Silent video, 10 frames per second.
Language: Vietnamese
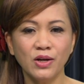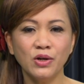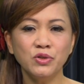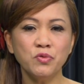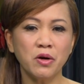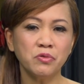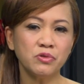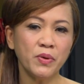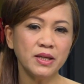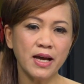Nhu cầu
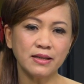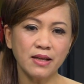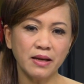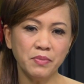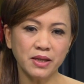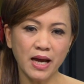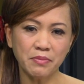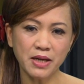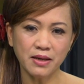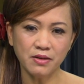thuê nhà tại miền
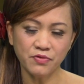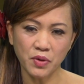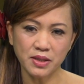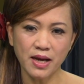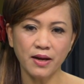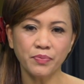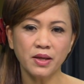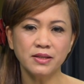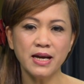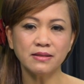Nam California
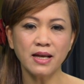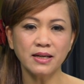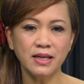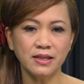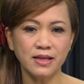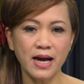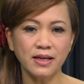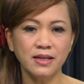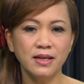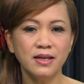gia tăng hiện
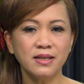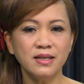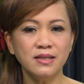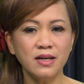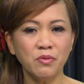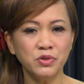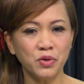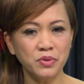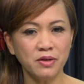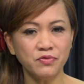nay khi những ông
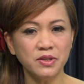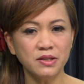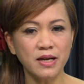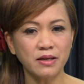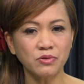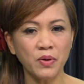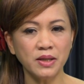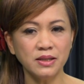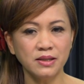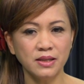chủ địa phương đang
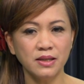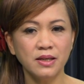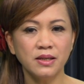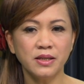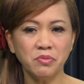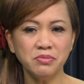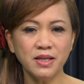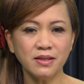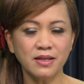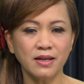thuê người nóng
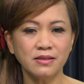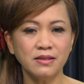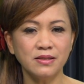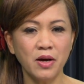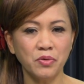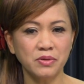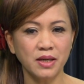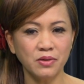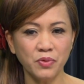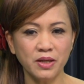nhất kể từ đầu
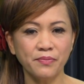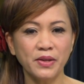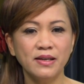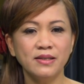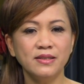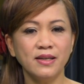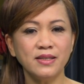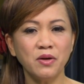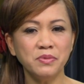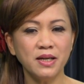kỷ nguyên. Những
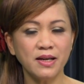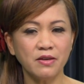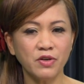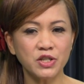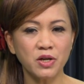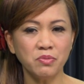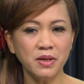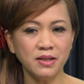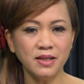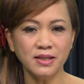công nhân này phải sống
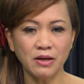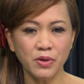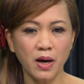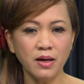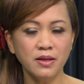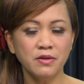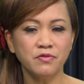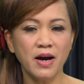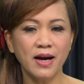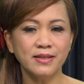ở nơi nào đó
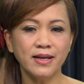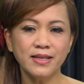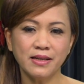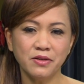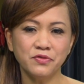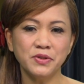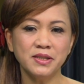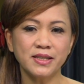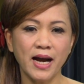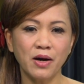và giá nhà địa
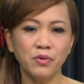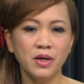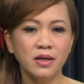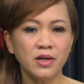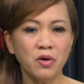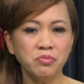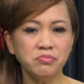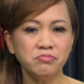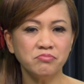phương cao không